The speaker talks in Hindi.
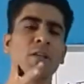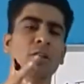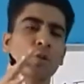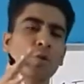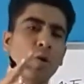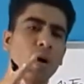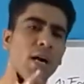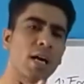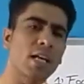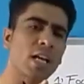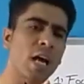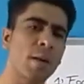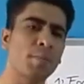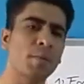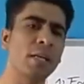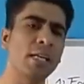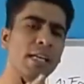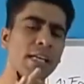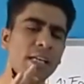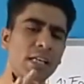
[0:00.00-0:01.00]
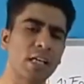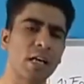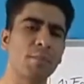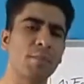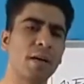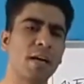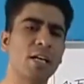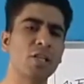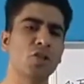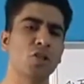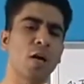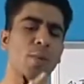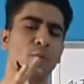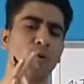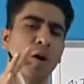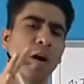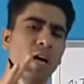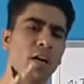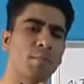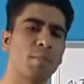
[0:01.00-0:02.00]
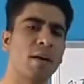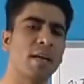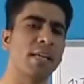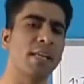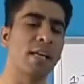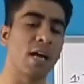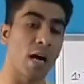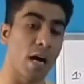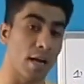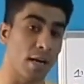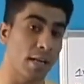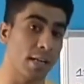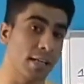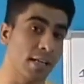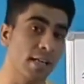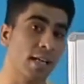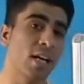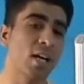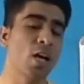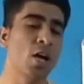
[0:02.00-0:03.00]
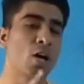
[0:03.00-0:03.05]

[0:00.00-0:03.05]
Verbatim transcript: तो अगर आपकी इनकम है जो आपको हर महीने आ रही है